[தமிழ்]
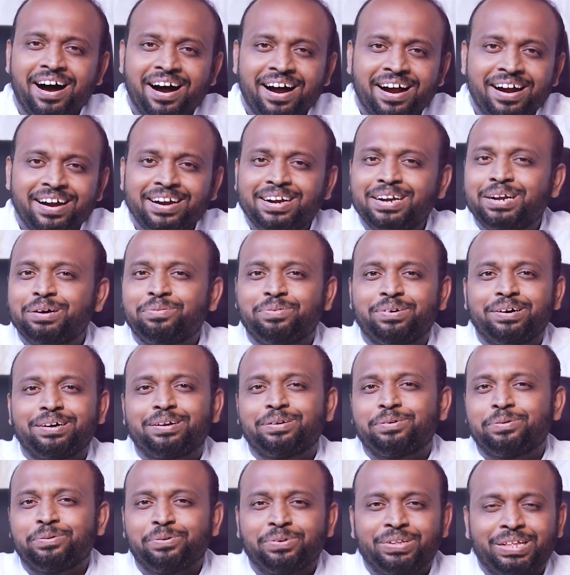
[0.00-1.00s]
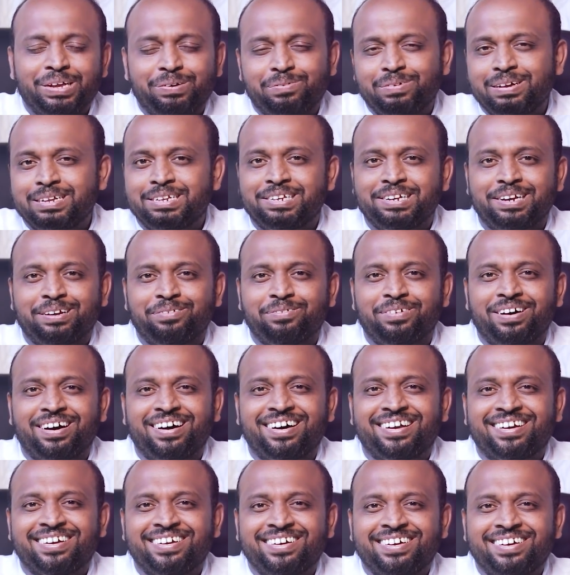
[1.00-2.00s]
ஆண்டவர் உதவி
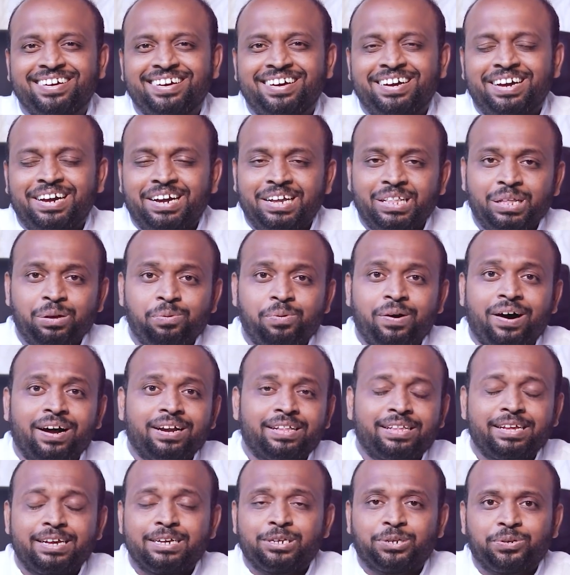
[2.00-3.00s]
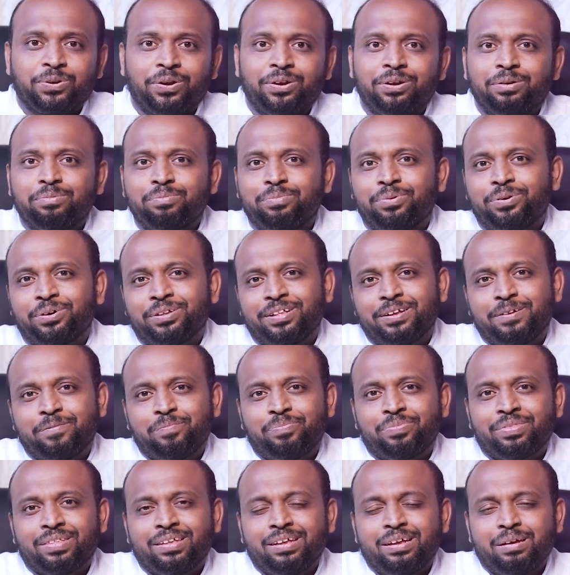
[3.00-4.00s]
செய்வார் இந்த வார்த்தையை சொல்லும்போது
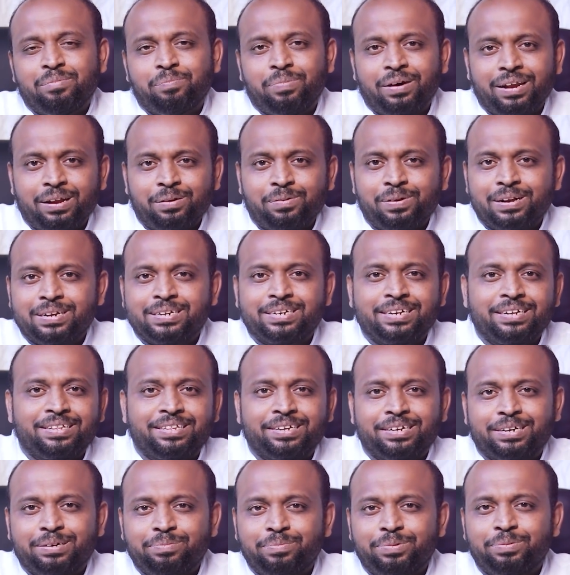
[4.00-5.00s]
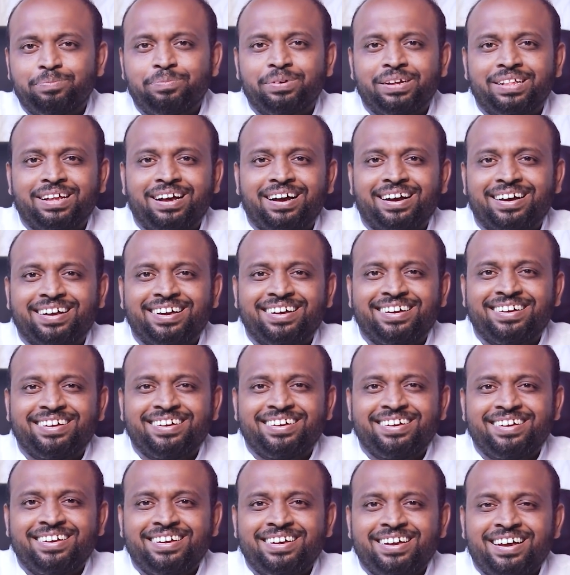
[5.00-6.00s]
பல வருஷத்துக்கு முன்பதாக
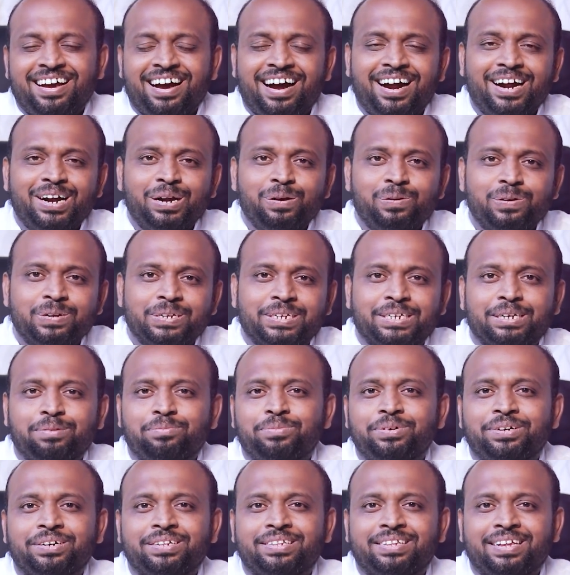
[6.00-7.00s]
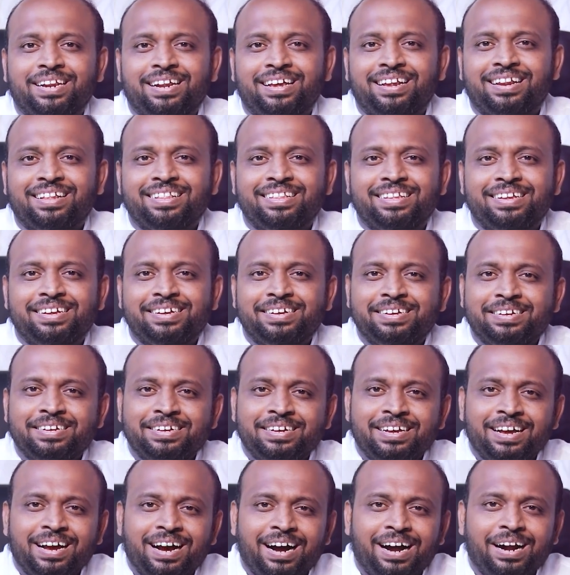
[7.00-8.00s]
ஆண்டவர் சமூகத்திலிருந்து
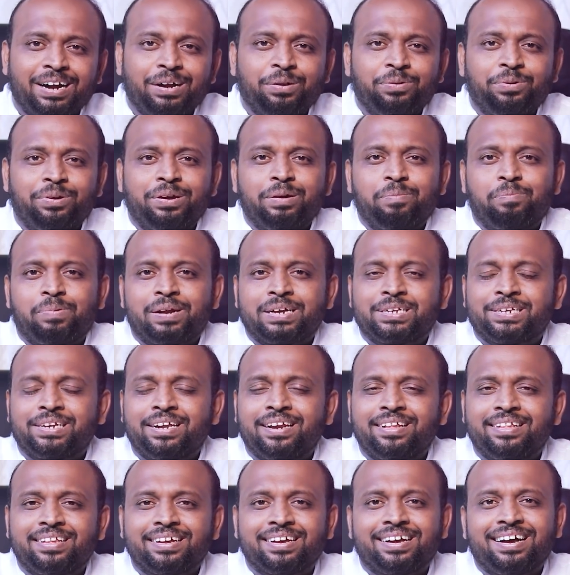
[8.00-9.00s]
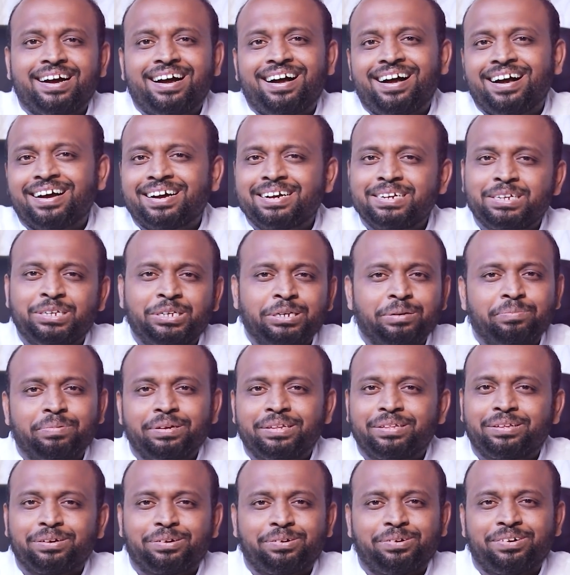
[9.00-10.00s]
ஆண்டவருடைய பிரசனத்துக்காக
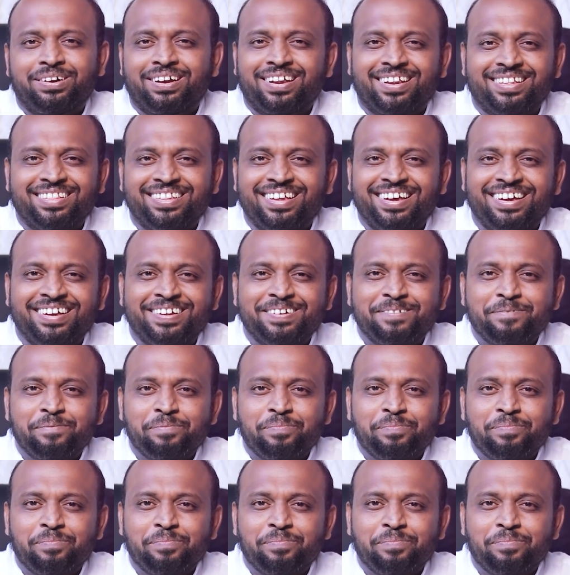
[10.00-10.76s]
ஜெபித்து கொண்டிருந்தேன்